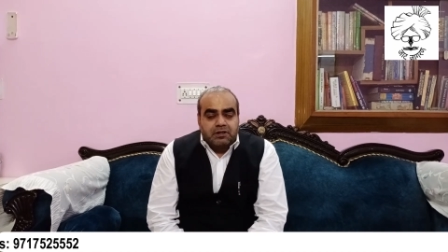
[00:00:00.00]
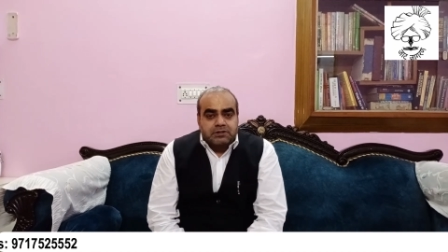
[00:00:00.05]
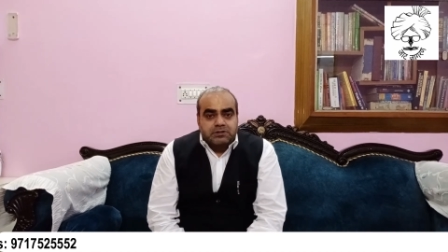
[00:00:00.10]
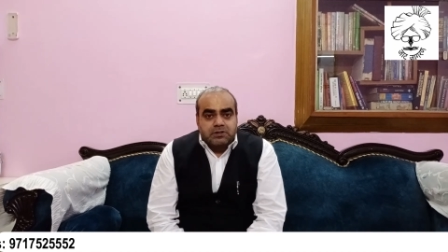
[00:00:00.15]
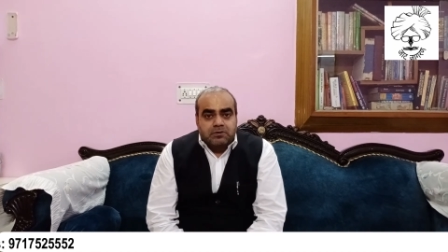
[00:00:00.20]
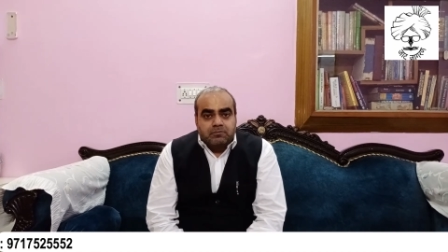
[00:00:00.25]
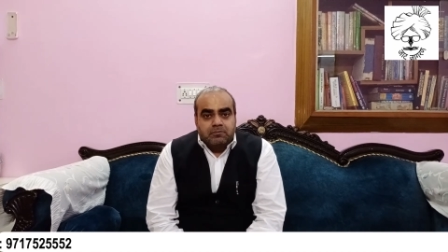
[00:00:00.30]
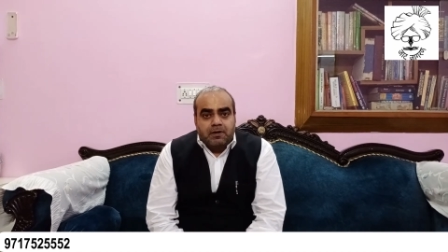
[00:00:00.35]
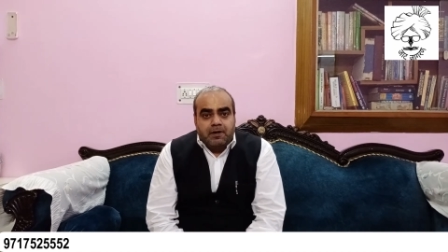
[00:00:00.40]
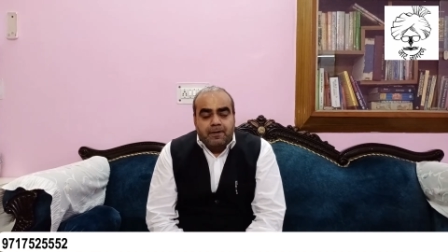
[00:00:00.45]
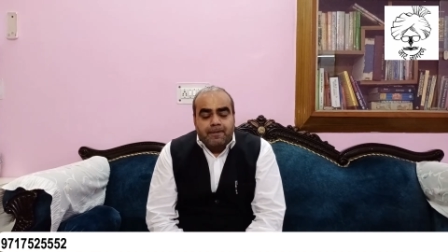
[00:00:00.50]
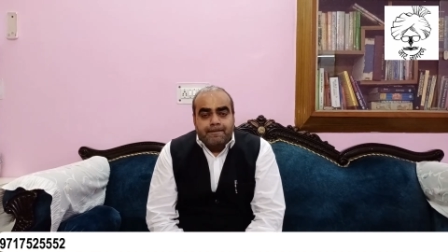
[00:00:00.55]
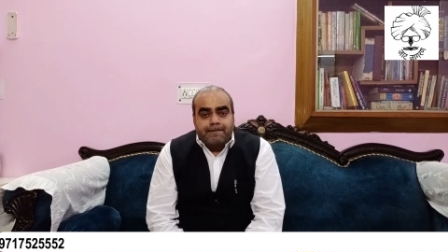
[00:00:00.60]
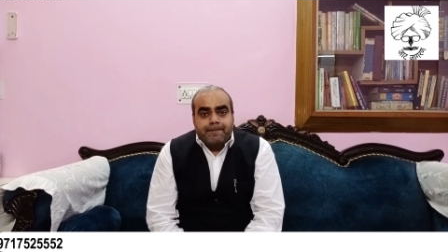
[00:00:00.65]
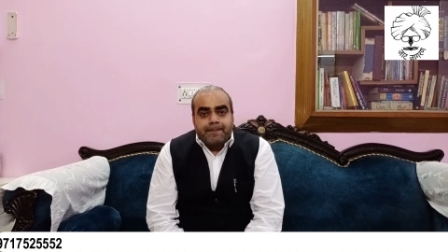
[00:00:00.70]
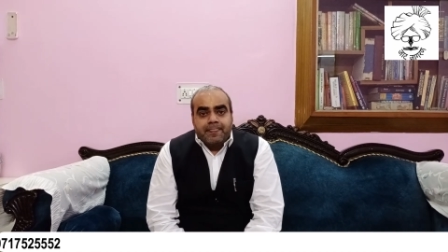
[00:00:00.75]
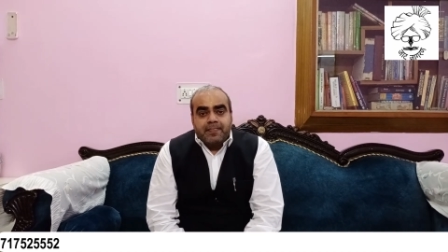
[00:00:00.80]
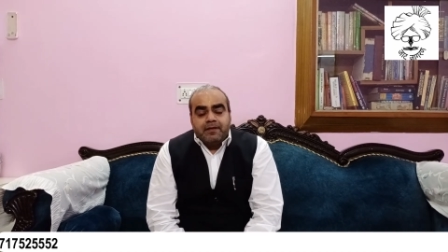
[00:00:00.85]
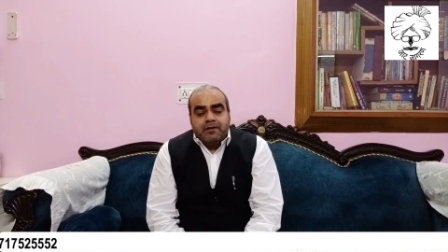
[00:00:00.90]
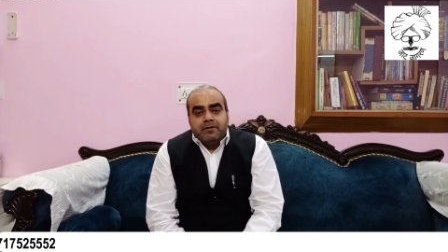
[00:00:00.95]
चाहूंगा
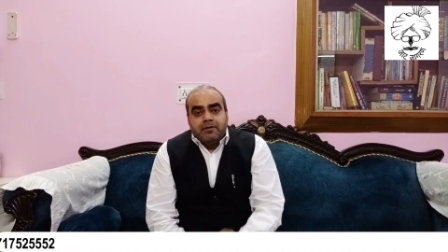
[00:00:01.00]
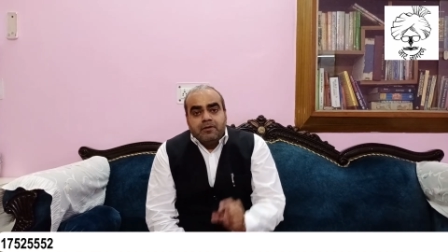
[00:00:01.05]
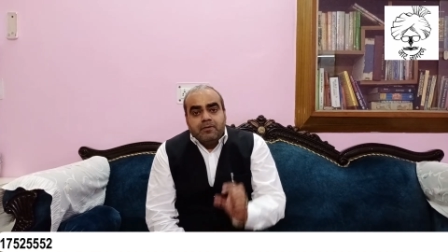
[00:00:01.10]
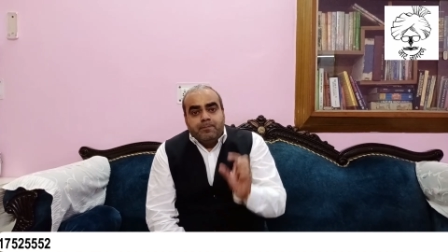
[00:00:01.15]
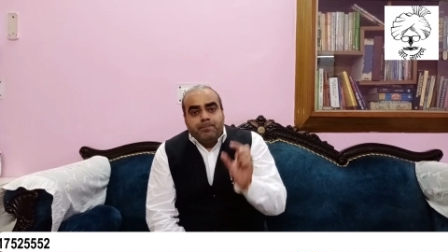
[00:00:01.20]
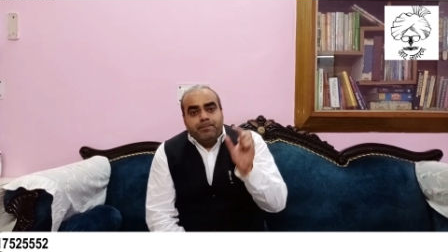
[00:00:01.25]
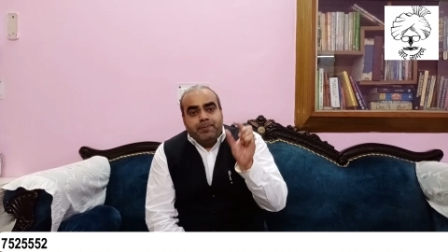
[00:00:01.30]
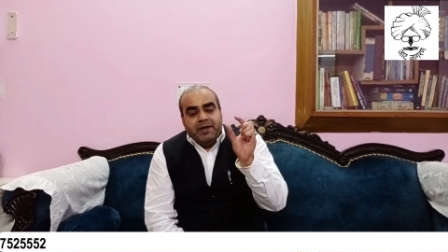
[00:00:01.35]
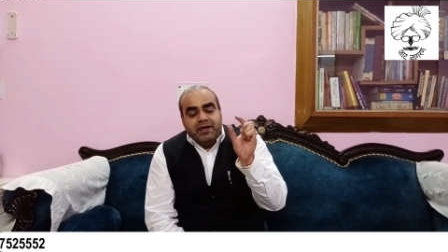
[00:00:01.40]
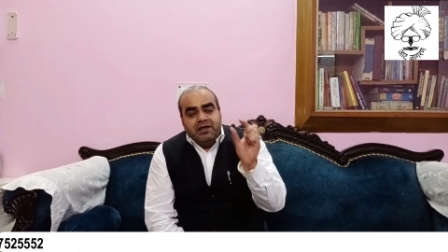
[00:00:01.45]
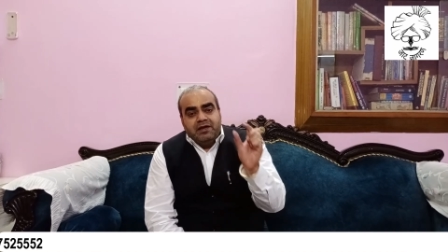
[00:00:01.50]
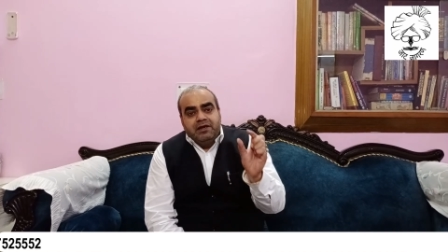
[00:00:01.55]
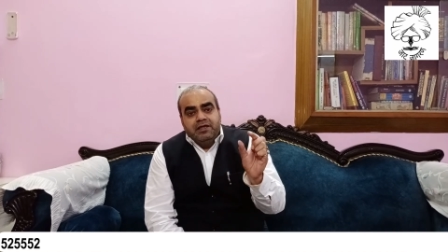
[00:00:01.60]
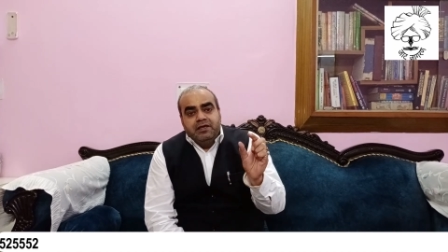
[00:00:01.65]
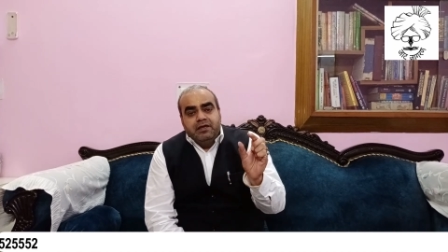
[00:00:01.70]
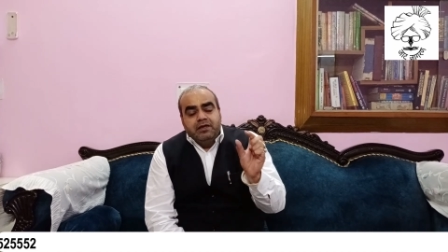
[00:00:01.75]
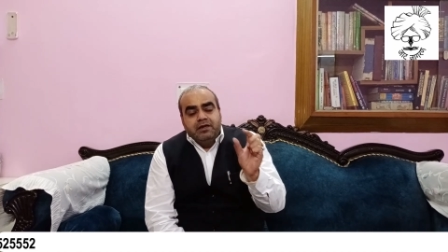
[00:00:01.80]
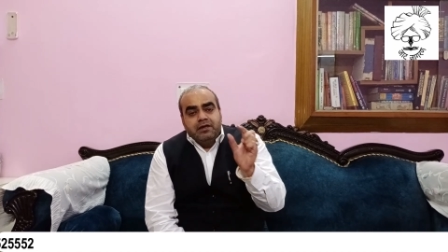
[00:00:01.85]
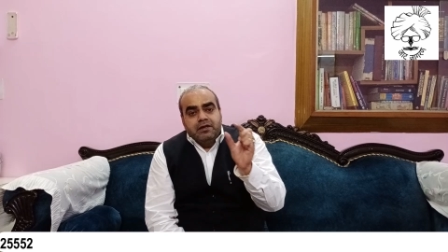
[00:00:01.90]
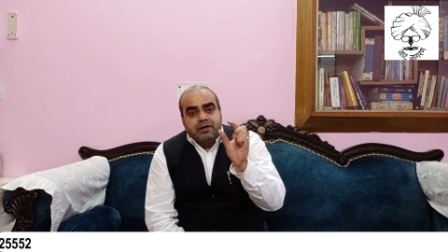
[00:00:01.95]
पहली
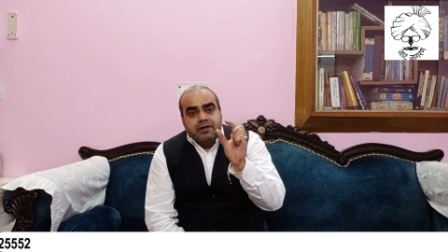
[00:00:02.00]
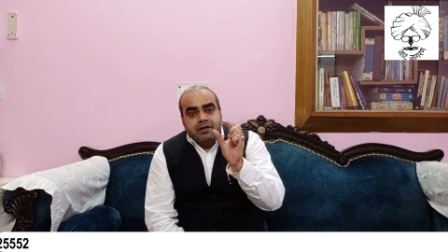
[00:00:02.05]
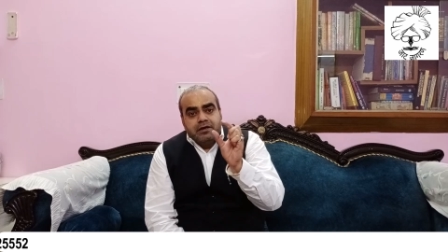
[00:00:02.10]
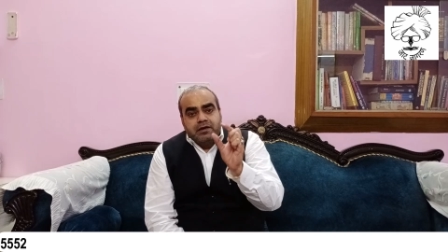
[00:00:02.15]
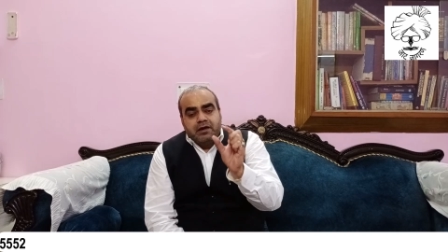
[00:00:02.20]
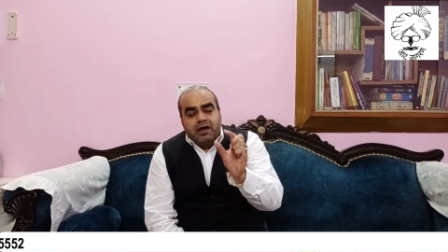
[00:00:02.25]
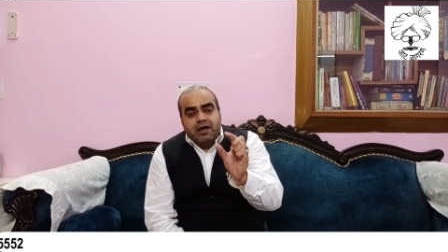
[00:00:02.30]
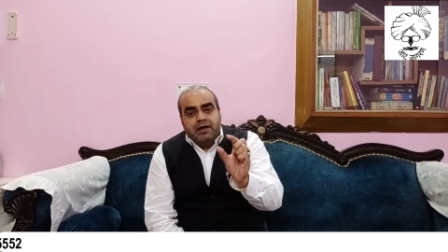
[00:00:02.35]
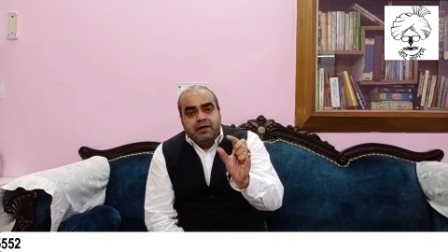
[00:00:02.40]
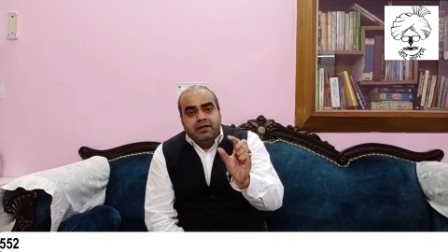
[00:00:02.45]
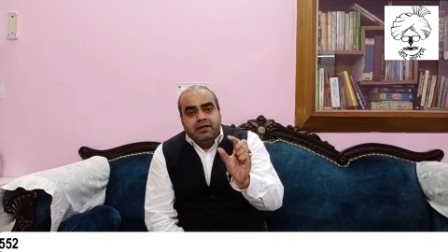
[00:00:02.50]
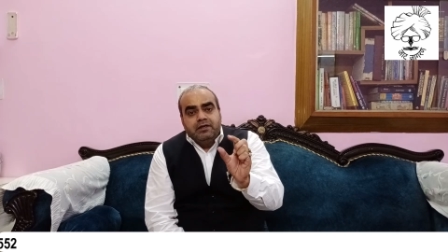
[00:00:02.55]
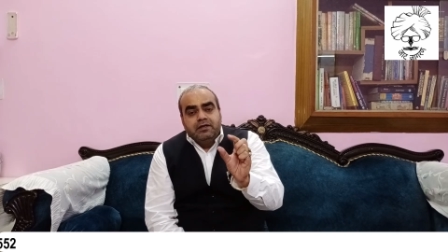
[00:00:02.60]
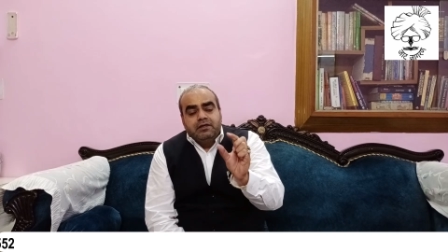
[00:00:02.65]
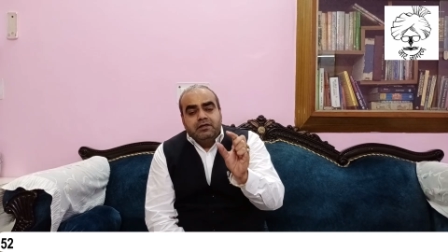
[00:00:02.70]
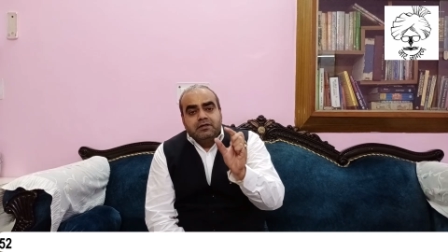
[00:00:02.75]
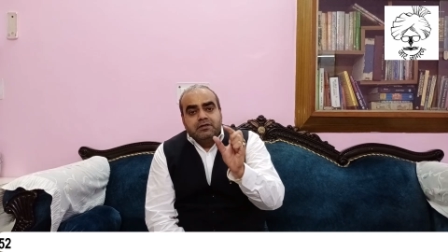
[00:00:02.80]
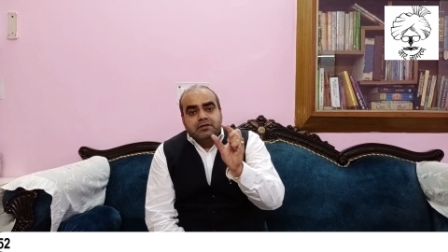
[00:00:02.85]
नारी